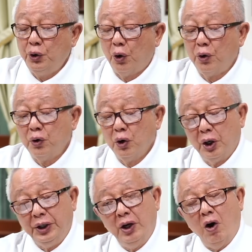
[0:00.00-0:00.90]
ยนต์
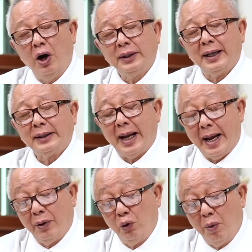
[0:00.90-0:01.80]
ยี่ห้อต่า
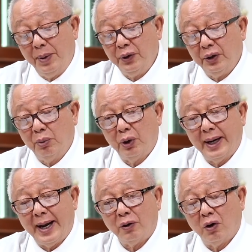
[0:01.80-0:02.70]
งๆรวมไปจนถึงบริ
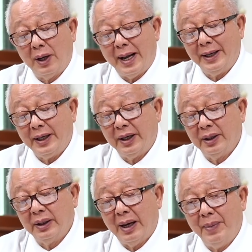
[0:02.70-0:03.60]
การออนไลน์อย่าง
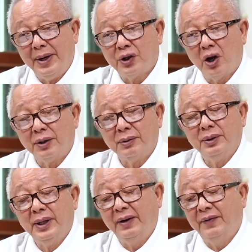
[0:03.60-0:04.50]
Amazon
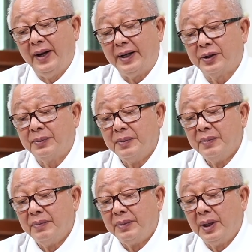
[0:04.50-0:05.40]
Netflix
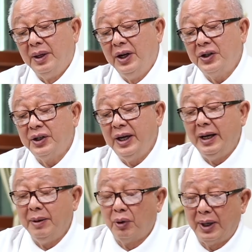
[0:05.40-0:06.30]
Disney
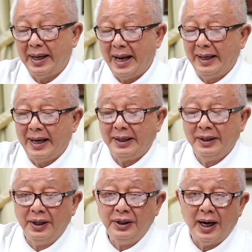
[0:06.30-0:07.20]
บริการการ
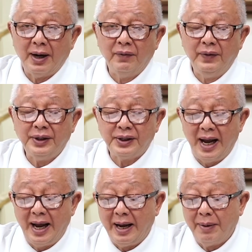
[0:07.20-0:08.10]
เงินอย่าง
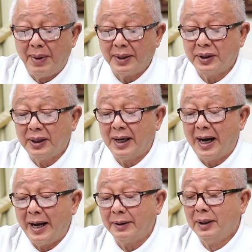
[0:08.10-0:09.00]
Visa Mastercard